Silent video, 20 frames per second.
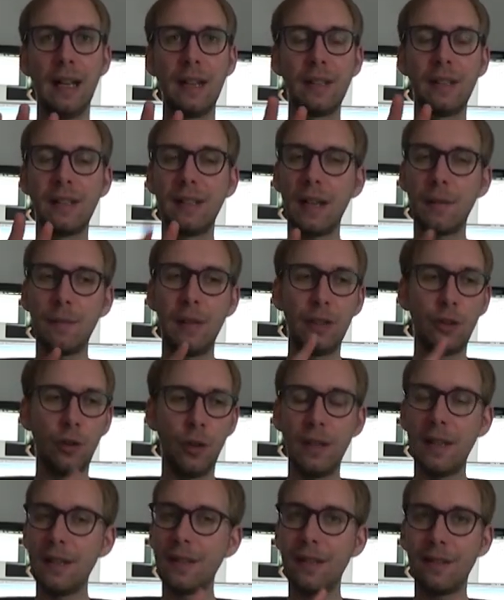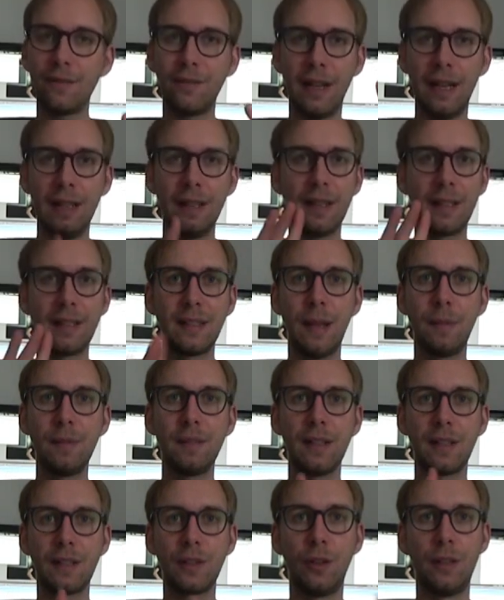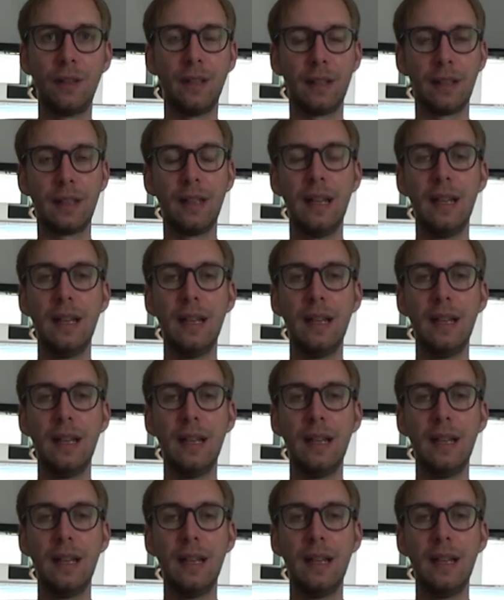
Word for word: also ich sag mal Donnerstag, Freitag, Samstag, Sonntag,